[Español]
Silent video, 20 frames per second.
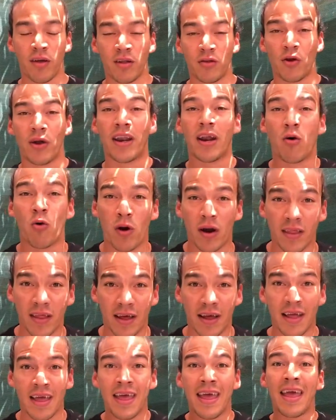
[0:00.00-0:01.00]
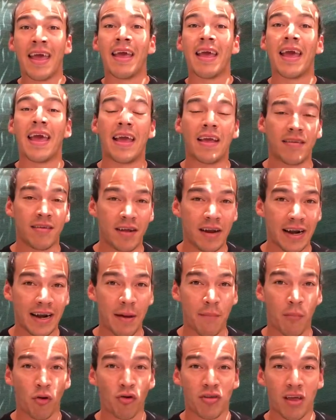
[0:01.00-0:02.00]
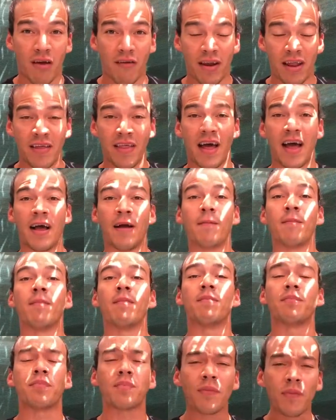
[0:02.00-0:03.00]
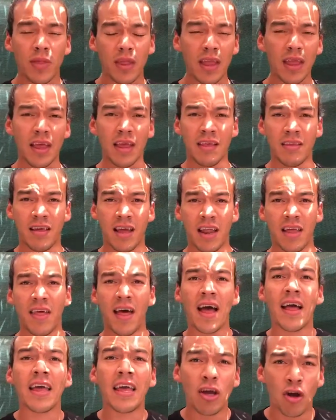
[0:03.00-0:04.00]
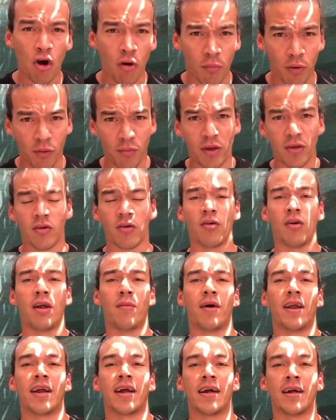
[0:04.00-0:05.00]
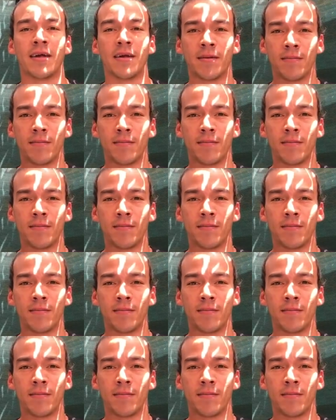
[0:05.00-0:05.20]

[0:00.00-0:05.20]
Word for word: Entonces recuerda, es responsabilidad, seriedad y compromiso con la marca.